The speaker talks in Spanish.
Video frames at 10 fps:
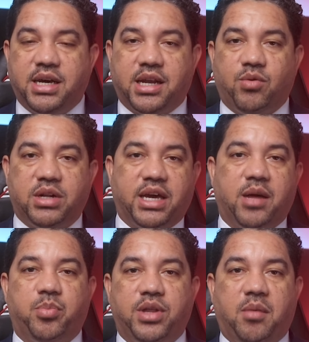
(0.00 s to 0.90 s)
Recuerde
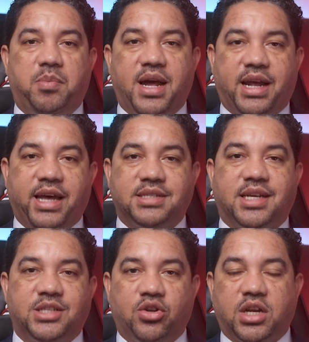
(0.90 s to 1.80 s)
que puede ampliar
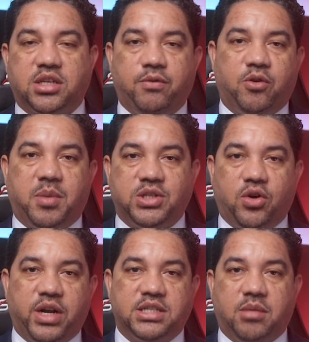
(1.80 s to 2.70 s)
estas y otras
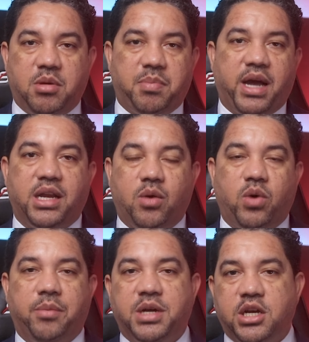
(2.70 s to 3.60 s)
informaciones en mi página
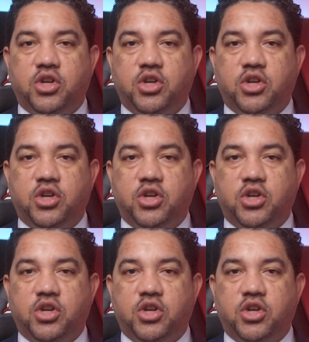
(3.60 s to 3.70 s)
web